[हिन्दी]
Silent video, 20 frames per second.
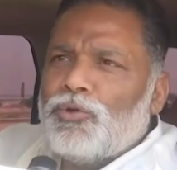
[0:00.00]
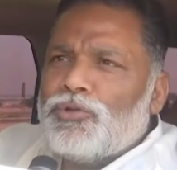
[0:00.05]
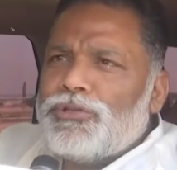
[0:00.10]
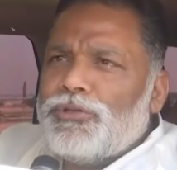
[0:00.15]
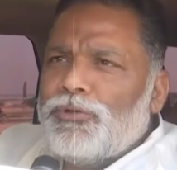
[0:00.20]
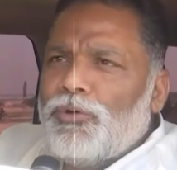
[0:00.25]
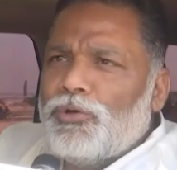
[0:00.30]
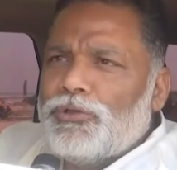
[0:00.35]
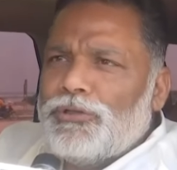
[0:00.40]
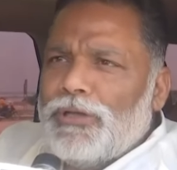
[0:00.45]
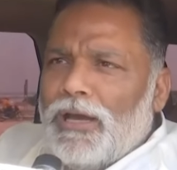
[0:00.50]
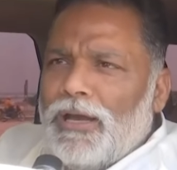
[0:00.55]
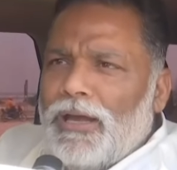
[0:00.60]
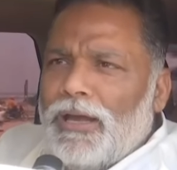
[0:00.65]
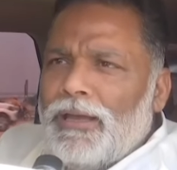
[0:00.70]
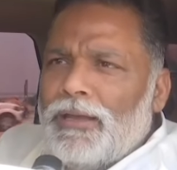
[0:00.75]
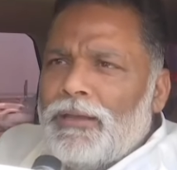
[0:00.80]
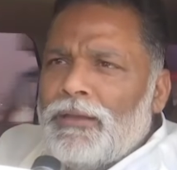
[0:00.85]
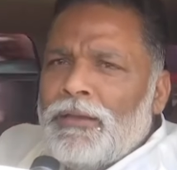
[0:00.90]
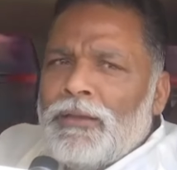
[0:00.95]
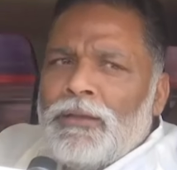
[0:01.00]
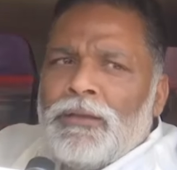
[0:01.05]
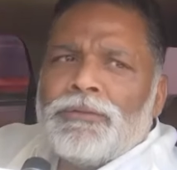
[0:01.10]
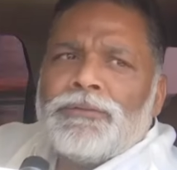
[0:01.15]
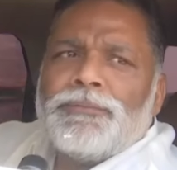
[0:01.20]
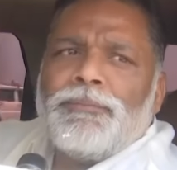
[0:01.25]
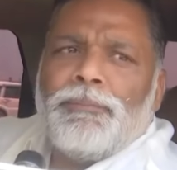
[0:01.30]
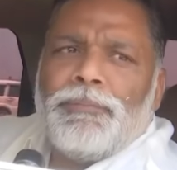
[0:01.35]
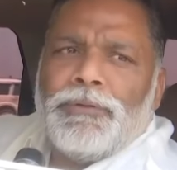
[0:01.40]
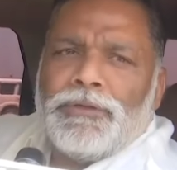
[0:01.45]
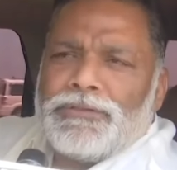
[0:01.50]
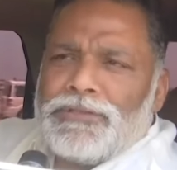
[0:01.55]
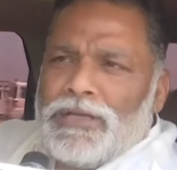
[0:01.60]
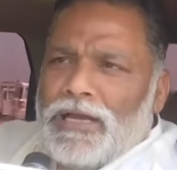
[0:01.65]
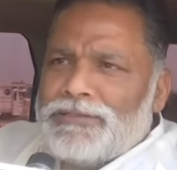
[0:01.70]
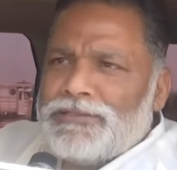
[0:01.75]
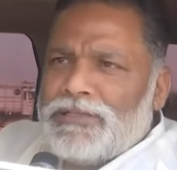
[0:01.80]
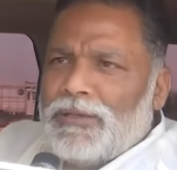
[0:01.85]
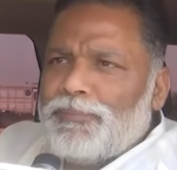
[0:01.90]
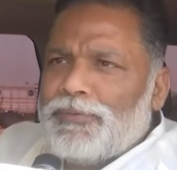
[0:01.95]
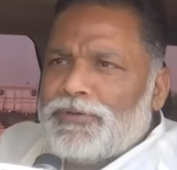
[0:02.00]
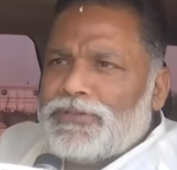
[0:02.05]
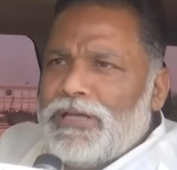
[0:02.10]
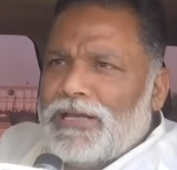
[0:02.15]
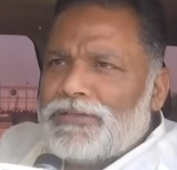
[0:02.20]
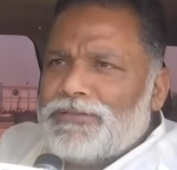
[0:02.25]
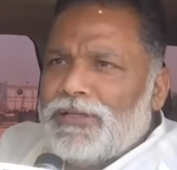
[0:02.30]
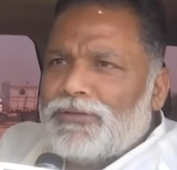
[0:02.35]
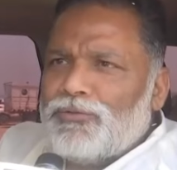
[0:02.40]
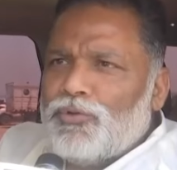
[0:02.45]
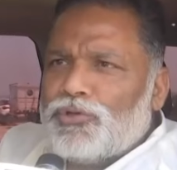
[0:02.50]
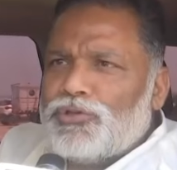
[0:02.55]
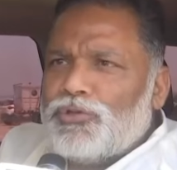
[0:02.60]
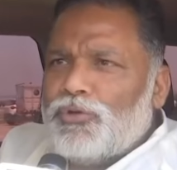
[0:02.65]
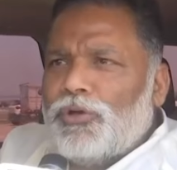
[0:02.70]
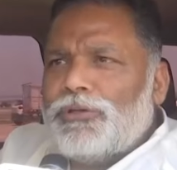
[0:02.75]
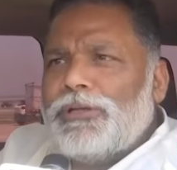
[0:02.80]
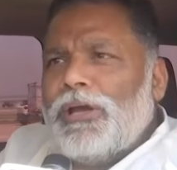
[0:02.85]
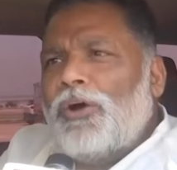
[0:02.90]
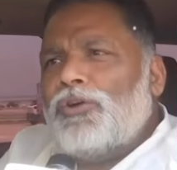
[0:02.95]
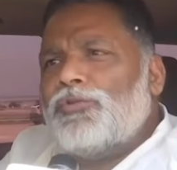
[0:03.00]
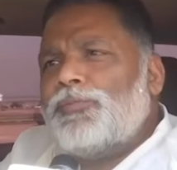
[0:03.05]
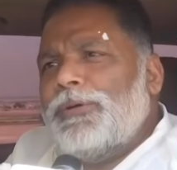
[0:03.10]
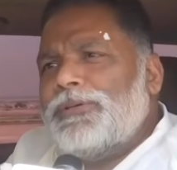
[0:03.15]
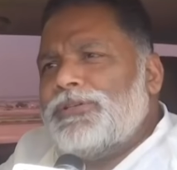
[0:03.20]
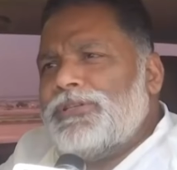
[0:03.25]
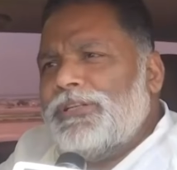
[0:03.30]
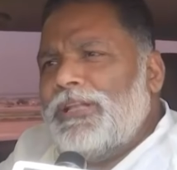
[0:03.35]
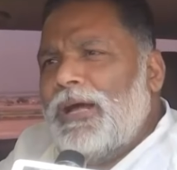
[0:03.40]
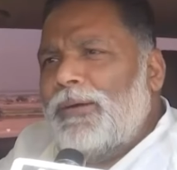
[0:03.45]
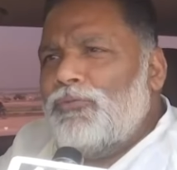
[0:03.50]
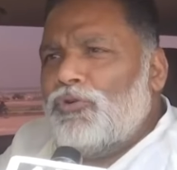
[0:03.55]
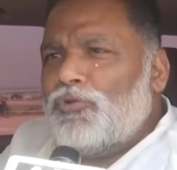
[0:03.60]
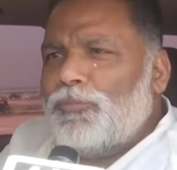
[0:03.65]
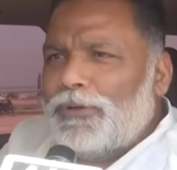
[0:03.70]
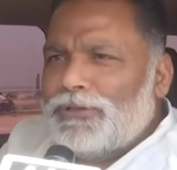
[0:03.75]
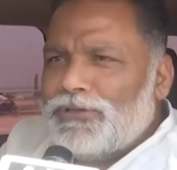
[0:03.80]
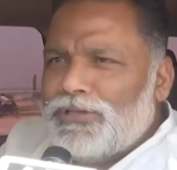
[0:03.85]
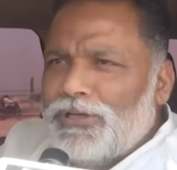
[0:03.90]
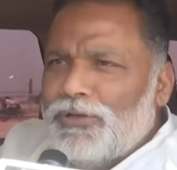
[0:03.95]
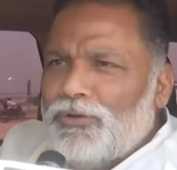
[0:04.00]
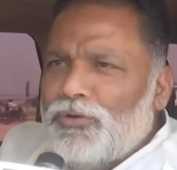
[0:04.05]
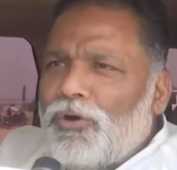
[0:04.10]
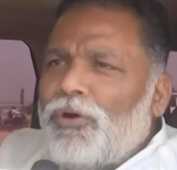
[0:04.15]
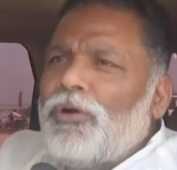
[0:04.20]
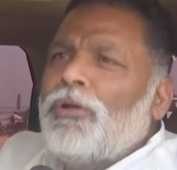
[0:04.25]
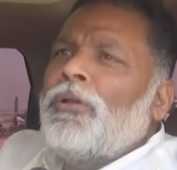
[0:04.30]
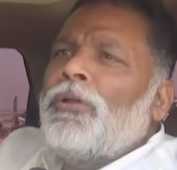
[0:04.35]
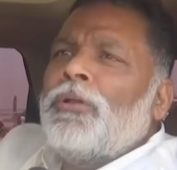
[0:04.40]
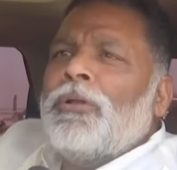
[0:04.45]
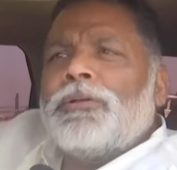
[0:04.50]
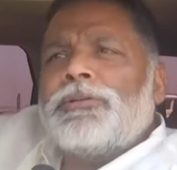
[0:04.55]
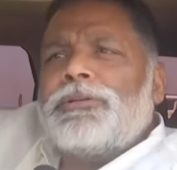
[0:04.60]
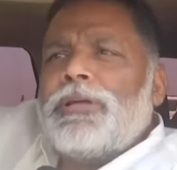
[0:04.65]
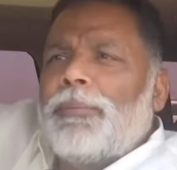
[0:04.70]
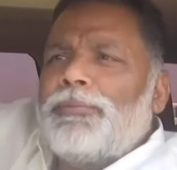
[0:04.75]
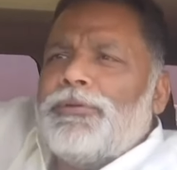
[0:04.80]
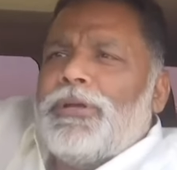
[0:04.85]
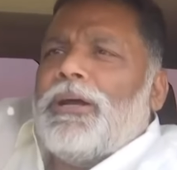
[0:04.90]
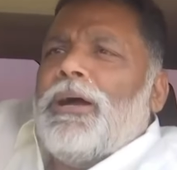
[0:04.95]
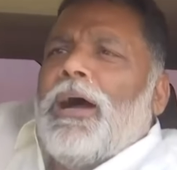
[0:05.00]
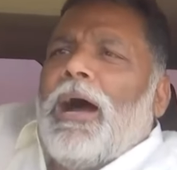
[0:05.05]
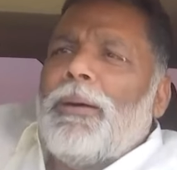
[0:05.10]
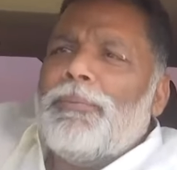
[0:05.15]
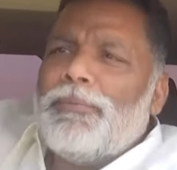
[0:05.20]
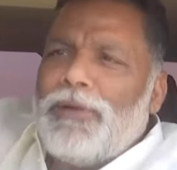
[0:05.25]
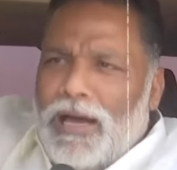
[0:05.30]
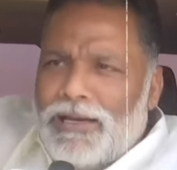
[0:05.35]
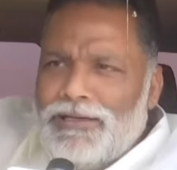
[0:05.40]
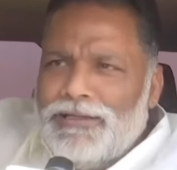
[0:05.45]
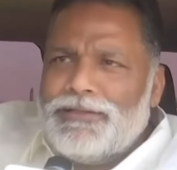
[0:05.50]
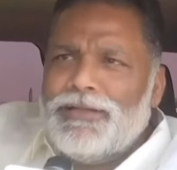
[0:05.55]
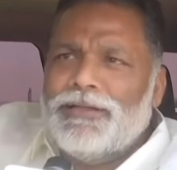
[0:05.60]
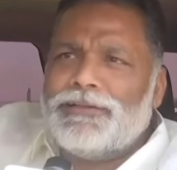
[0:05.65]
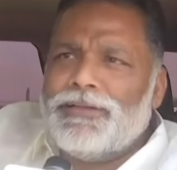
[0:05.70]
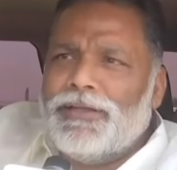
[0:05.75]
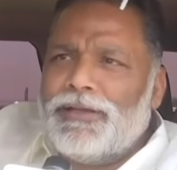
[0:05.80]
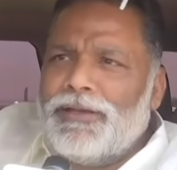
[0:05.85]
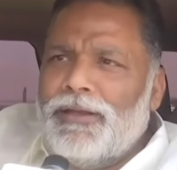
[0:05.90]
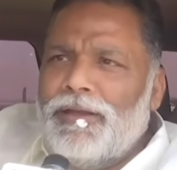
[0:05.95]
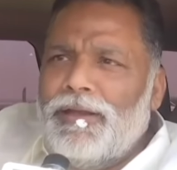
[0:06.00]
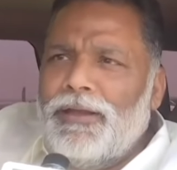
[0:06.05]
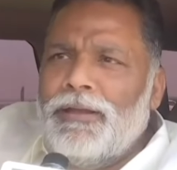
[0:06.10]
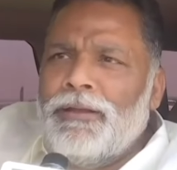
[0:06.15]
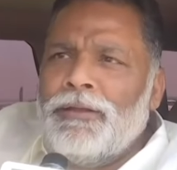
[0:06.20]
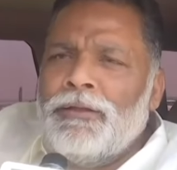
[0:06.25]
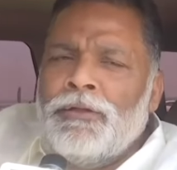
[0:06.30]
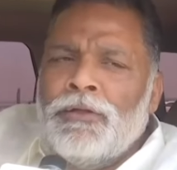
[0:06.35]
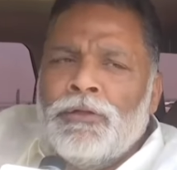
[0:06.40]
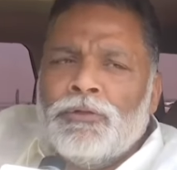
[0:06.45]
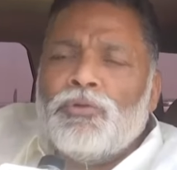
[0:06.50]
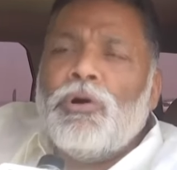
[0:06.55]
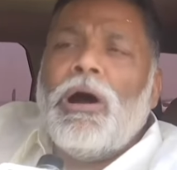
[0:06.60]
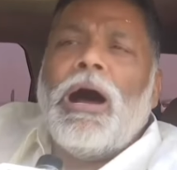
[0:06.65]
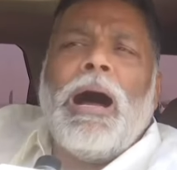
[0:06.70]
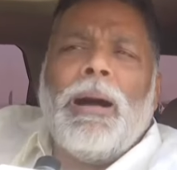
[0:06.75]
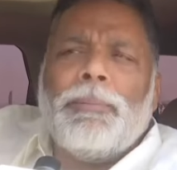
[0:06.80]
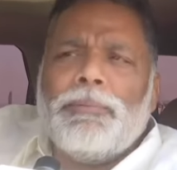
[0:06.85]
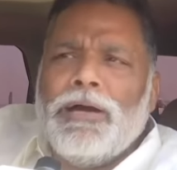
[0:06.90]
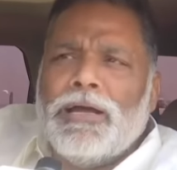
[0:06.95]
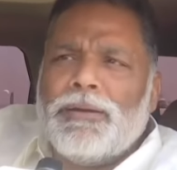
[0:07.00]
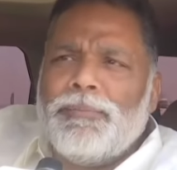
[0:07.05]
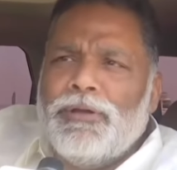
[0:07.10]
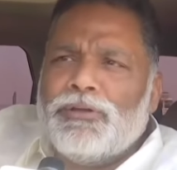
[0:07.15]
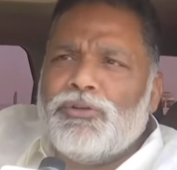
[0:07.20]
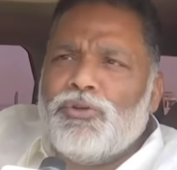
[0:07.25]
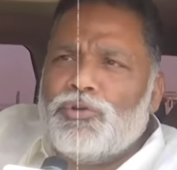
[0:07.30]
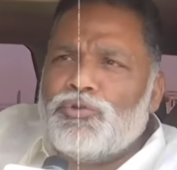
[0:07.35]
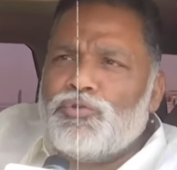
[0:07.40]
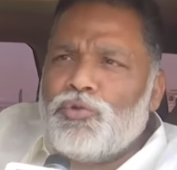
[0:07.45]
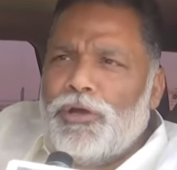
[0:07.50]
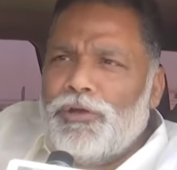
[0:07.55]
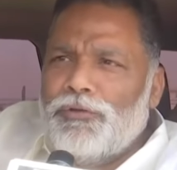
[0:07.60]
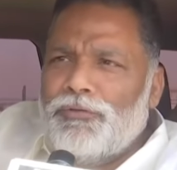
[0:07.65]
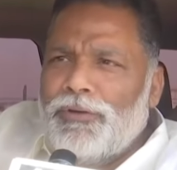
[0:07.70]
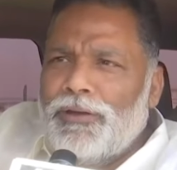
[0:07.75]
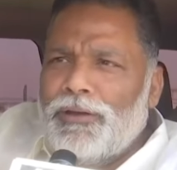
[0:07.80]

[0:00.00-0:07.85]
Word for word: दोषी हो जाए शासन प्रशासन दोषी हो जाए उसमें सीधा मुख्यमंत्री को सब जगह आप गाली देते रहे तो आप घर में क्यों सोए हुए